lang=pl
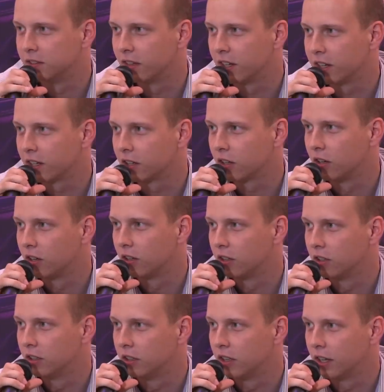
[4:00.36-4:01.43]
2 jako
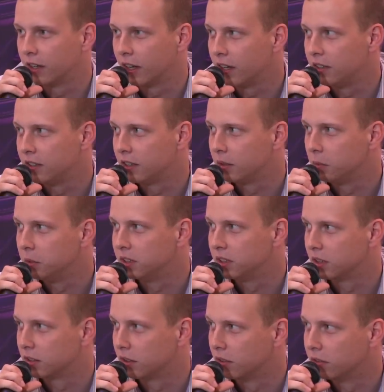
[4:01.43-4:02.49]
e, analityk
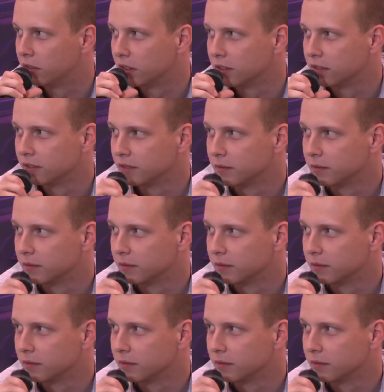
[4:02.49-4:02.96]
biznesowy.